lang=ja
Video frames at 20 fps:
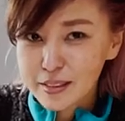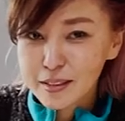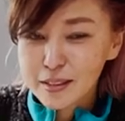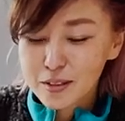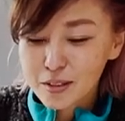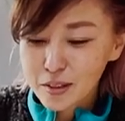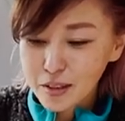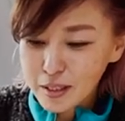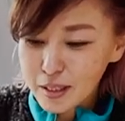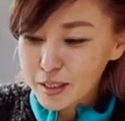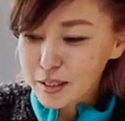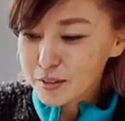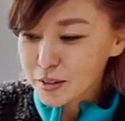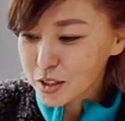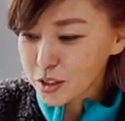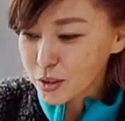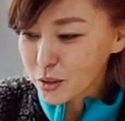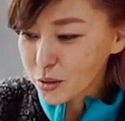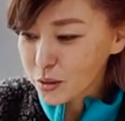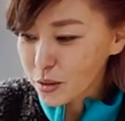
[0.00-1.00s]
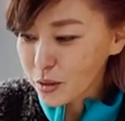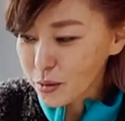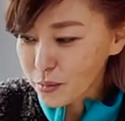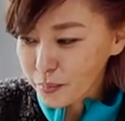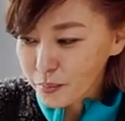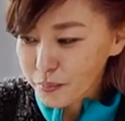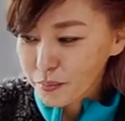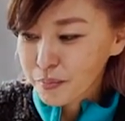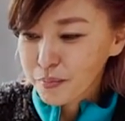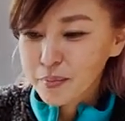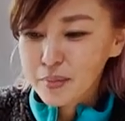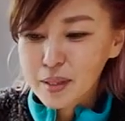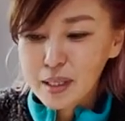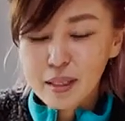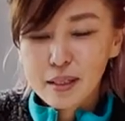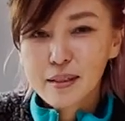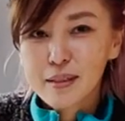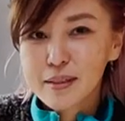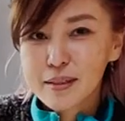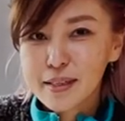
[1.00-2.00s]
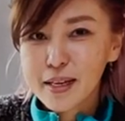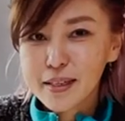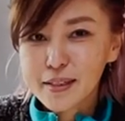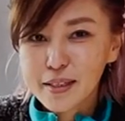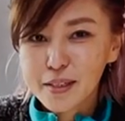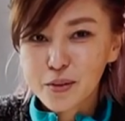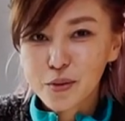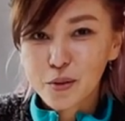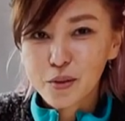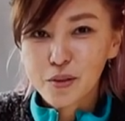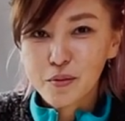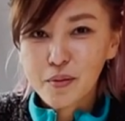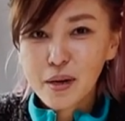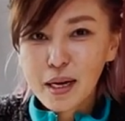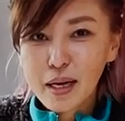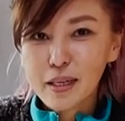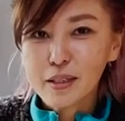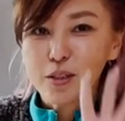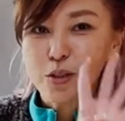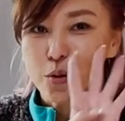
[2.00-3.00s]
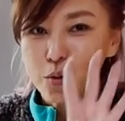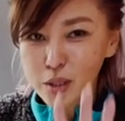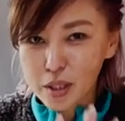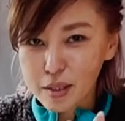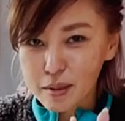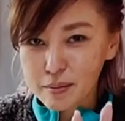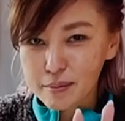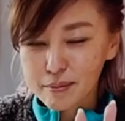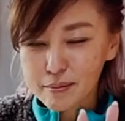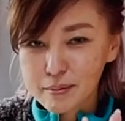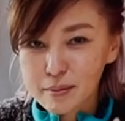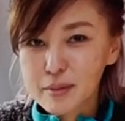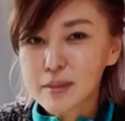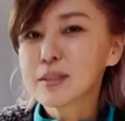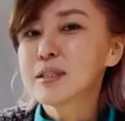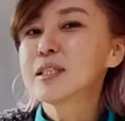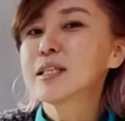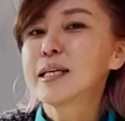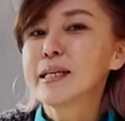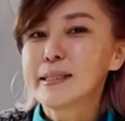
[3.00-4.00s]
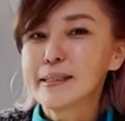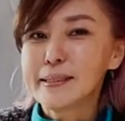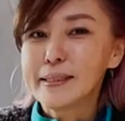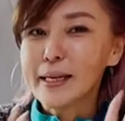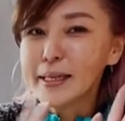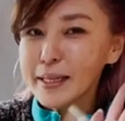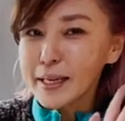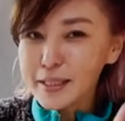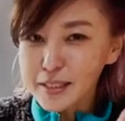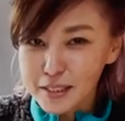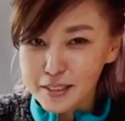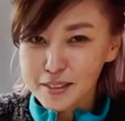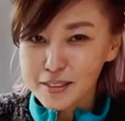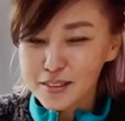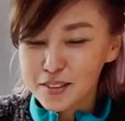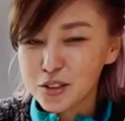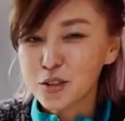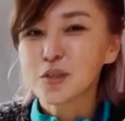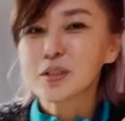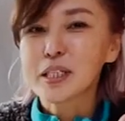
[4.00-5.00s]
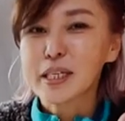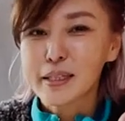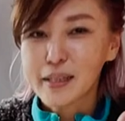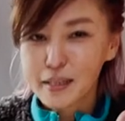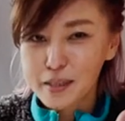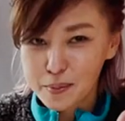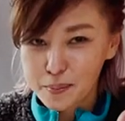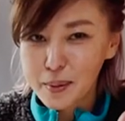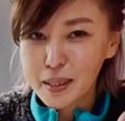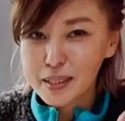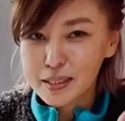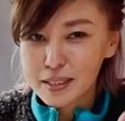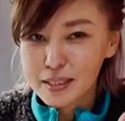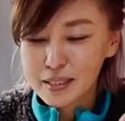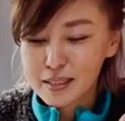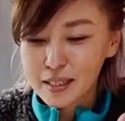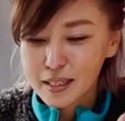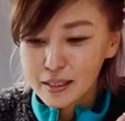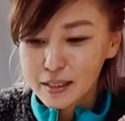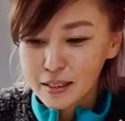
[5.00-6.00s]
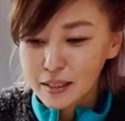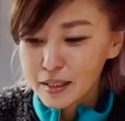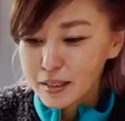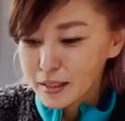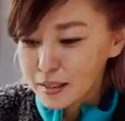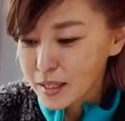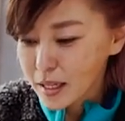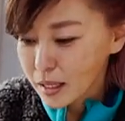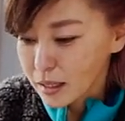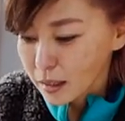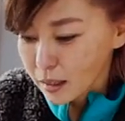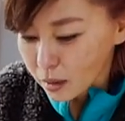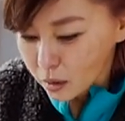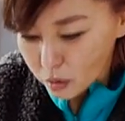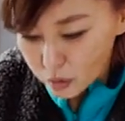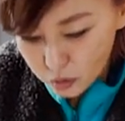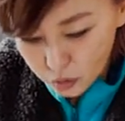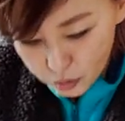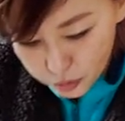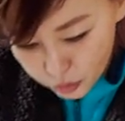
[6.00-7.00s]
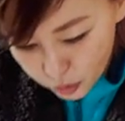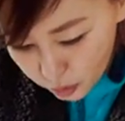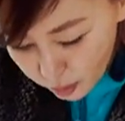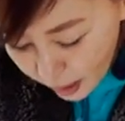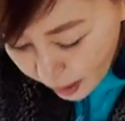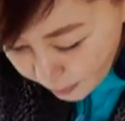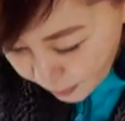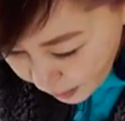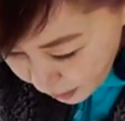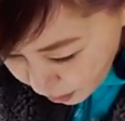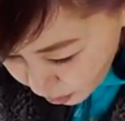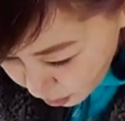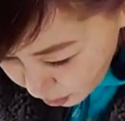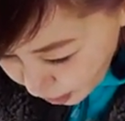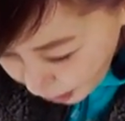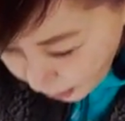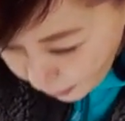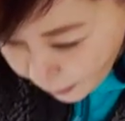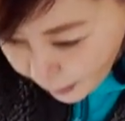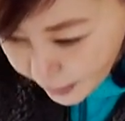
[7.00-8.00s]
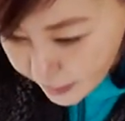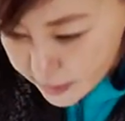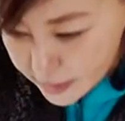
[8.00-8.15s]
それから後ろのダイネットには4人、7人乗車できます。で、このフロアベッドの幅